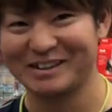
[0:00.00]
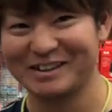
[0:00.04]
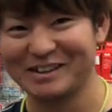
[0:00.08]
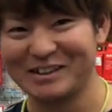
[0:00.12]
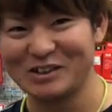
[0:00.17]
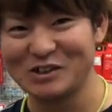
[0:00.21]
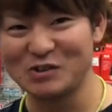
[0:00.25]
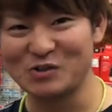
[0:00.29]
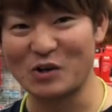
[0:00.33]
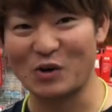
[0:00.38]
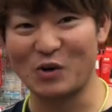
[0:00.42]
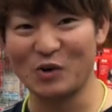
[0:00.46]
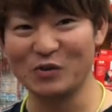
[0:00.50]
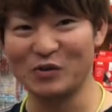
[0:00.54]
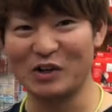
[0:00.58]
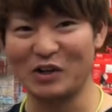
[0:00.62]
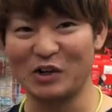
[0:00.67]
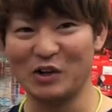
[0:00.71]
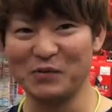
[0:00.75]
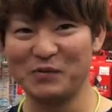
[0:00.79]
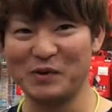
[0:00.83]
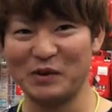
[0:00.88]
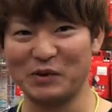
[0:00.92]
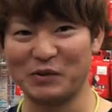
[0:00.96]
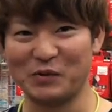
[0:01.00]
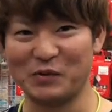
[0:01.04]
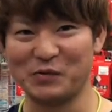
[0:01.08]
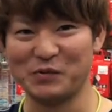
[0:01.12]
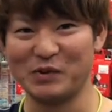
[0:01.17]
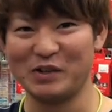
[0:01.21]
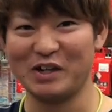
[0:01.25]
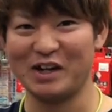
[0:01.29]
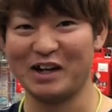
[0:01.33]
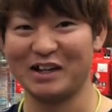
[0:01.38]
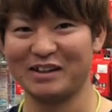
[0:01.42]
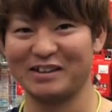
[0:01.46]
あ、まあ、こんなのルパンでも無
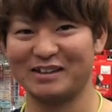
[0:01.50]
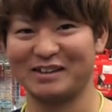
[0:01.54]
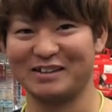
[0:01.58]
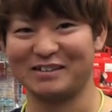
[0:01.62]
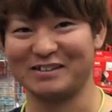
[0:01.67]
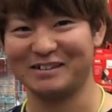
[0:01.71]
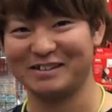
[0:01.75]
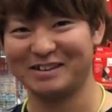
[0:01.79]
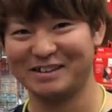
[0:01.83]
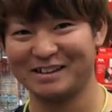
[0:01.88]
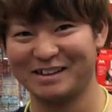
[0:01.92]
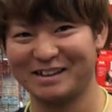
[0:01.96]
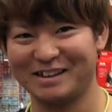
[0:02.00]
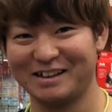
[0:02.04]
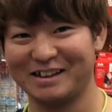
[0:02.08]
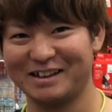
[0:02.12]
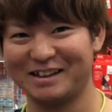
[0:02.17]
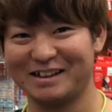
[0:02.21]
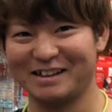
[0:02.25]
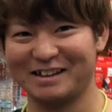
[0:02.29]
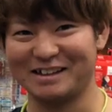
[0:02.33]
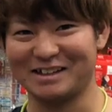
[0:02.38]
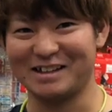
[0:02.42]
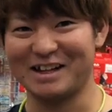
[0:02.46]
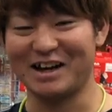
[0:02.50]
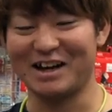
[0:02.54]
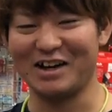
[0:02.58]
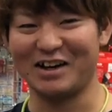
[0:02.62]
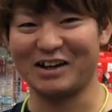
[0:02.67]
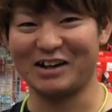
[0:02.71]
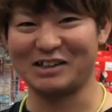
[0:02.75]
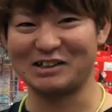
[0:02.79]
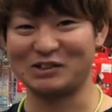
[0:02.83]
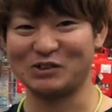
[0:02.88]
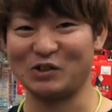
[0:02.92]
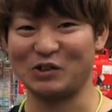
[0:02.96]
理やっあそういうことねなかな
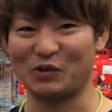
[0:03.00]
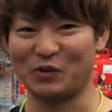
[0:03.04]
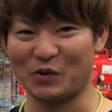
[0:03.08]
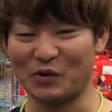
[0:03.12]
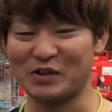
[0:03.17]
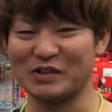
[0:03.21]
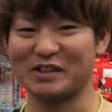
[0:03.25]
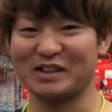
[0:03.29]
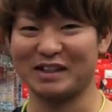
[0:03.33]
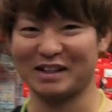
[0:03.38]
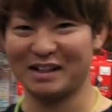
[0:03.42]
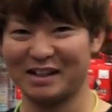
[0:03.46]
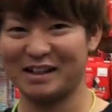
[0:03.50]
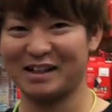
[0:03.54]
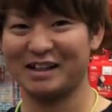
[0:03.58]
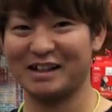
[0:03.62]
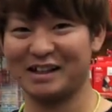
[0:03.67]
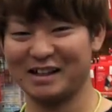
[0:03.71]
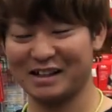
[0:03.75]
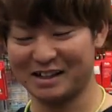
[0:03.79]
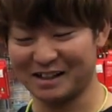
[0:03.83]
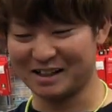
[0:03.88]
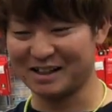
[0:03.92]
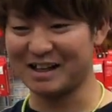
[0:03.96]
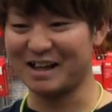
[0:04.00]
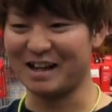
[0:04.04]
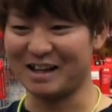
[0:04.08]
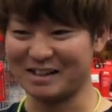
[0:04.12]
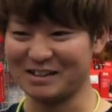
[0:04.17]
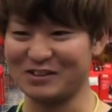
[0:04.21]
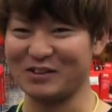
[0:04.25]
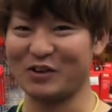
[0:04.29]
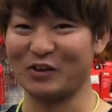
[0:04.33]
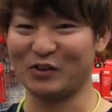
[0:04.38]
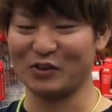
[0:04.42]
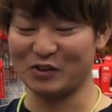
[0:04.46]
かすごいと思いますなるほどね、はい、う
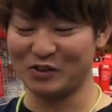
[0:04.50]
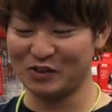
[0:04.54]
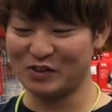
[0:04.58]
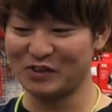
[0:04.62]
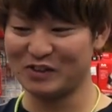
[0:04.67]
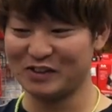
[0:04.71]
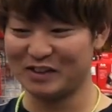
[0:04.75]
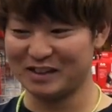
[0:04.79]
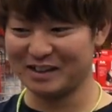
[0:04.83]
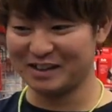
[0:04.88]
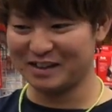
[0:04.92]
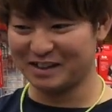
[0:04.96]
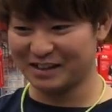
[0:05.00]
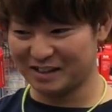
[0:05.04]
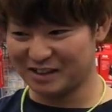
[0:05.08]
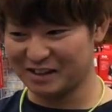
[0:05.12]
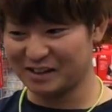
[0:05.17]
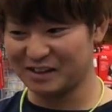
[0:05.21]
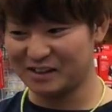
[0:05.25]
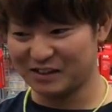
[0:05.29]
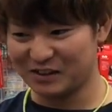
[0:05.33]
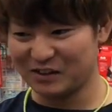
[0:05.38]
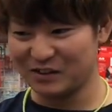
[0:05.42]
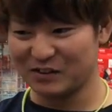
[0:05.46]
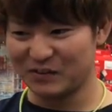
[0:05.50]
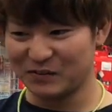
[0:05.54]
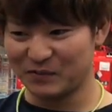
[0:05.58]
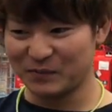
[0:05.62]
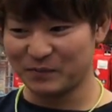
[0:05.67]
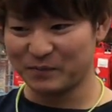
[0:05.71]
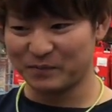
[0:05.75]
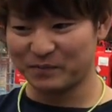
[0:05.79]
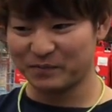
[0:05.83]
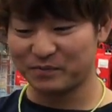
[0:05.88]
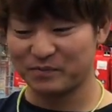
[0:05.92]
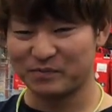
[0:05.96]
うルパンね
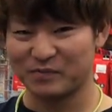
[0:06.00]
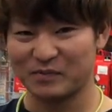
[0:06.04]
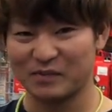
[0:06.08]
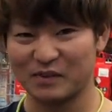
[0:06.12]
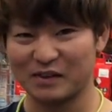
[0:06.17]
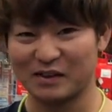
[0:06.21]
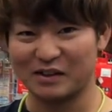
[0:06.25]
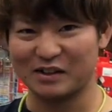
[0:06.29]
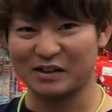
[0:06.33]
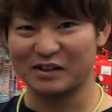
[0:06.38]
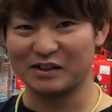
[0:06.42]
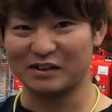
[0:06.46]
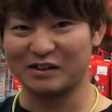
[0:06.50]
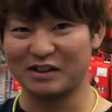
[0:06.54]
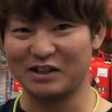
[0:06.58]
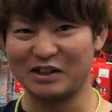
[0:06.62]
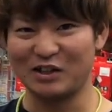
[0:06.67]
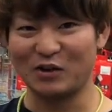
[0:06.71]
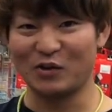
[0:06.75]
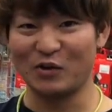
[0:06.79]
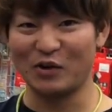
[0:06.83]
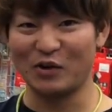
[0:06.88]
ルパン出てこん出てこ